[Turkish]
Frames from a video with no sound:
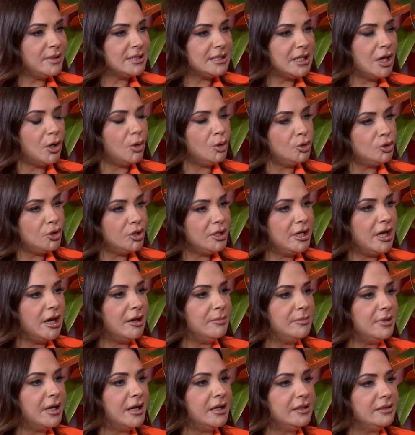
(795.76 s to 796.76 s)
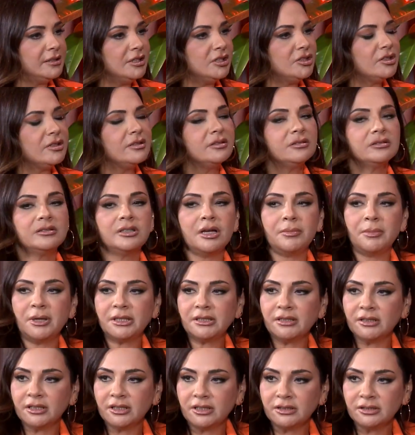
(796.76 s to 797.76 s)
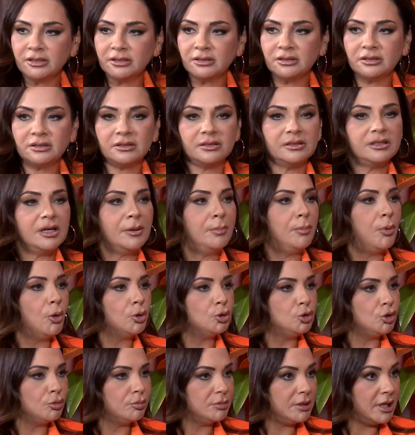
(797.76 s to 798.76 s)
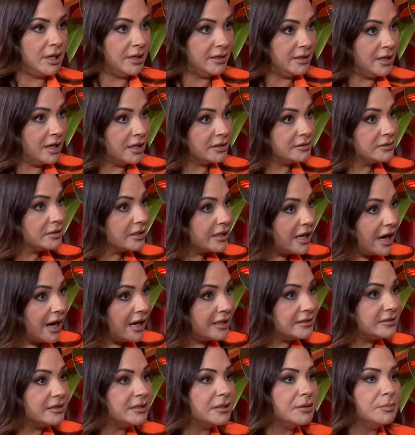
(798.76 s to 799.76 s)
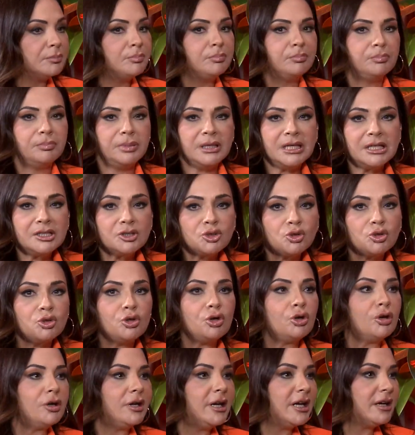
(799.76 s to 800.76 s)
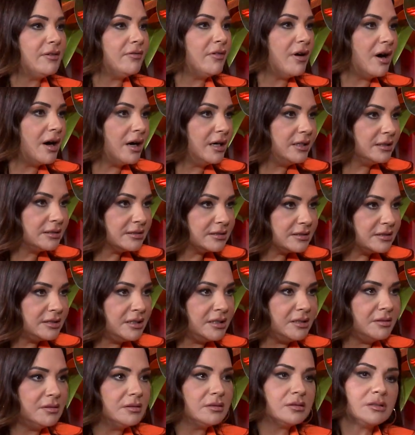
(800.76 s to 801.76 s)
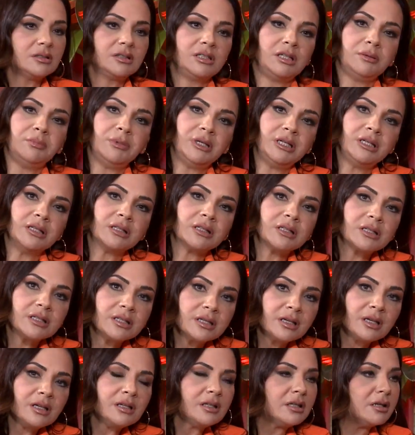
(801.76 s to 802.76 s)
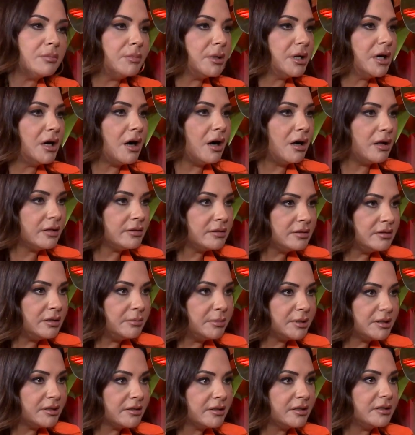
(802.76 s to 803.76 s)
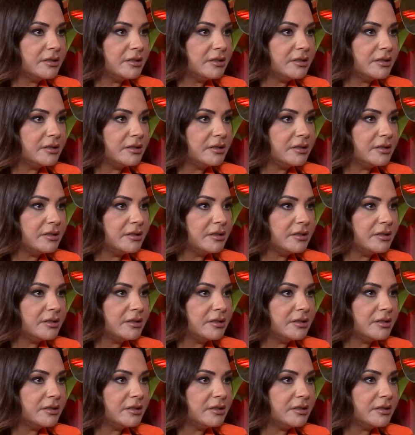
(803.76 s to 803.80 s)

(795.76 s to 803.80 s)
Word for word: mesela o dönemlerde işte Demet Akalın da podyumlardan geldi. bir sürü örnek vardı. Evet. Kimi gitti, kimi kaldı. Demet